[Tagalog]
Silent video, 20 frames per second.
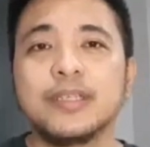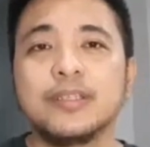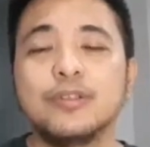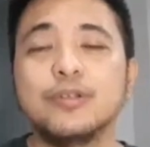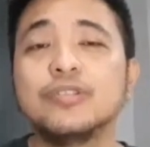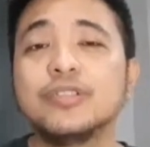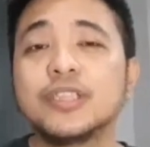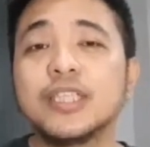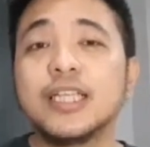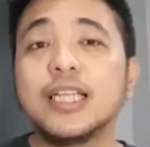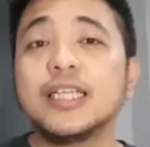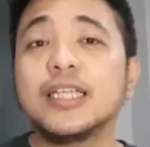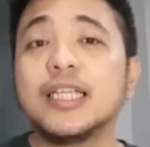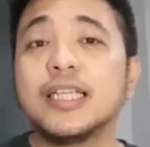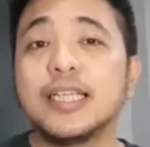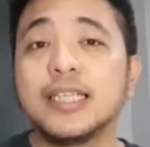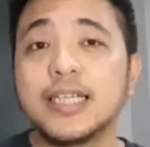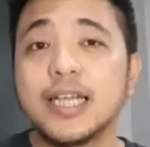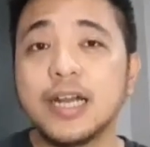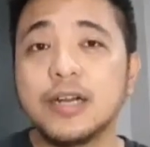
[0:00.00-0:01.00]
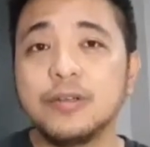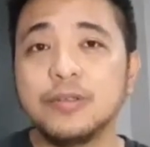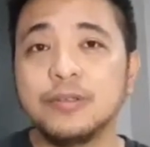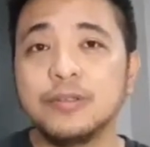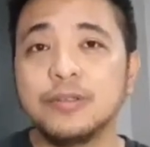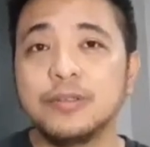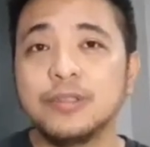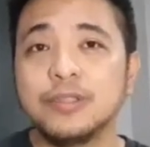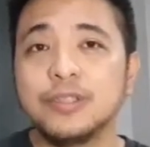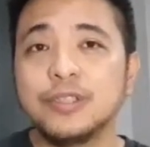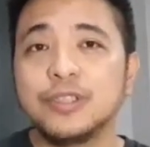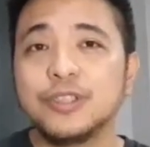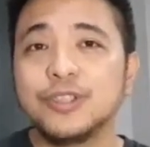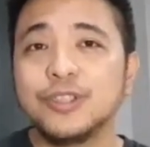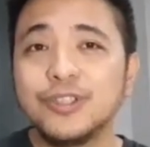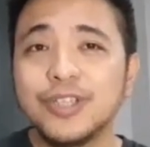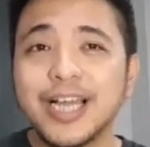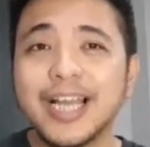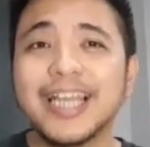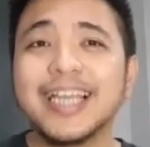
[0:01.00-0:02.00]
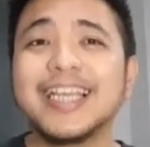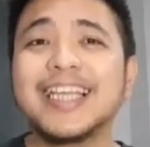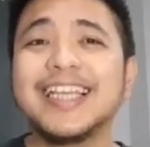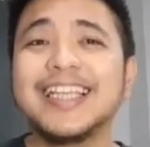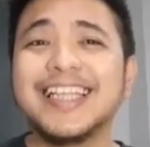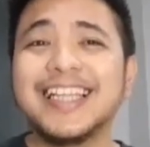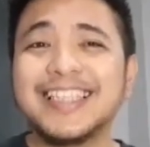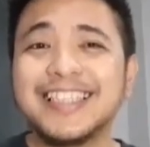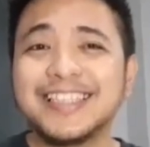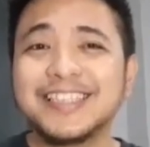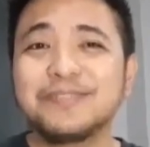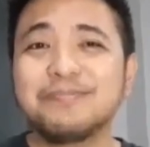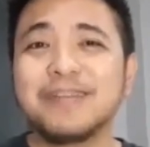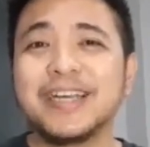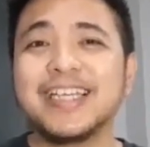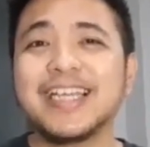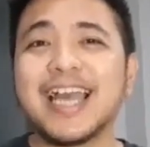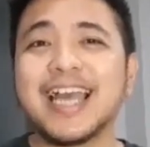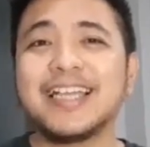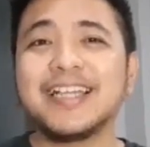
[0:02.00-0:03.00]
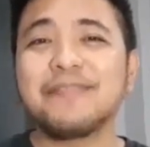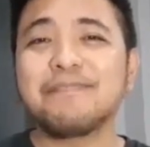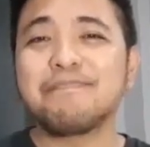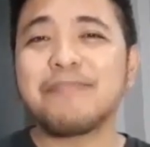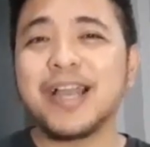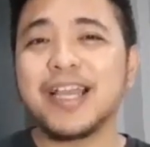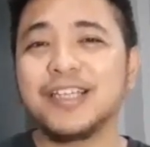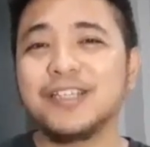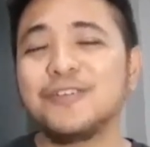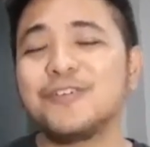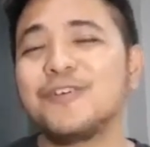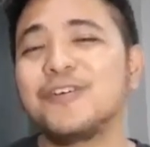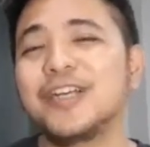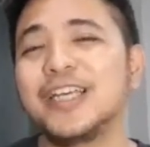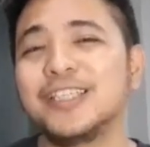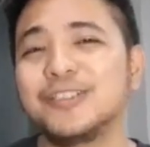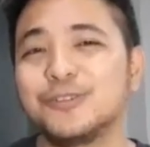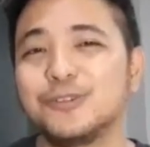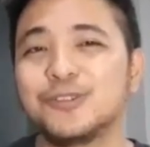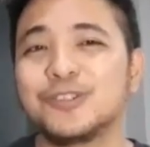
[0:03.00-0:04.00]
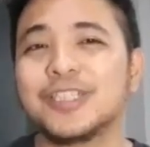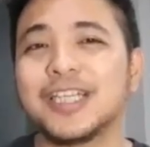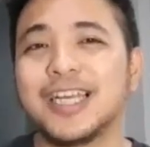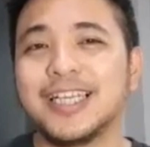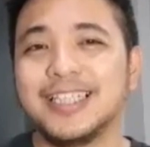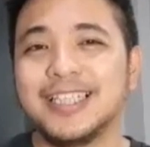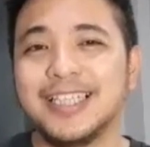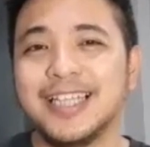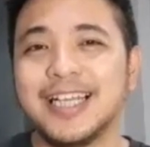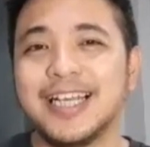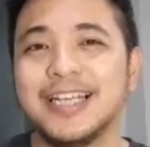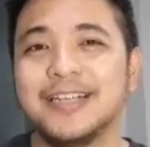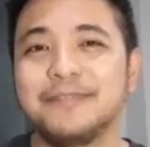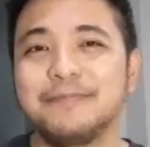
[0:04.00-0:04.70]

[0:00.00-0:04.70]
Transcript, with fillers: Doon sila naligaw. Yun ang ikinadismaya ng Panginoong Hesus sa kanila.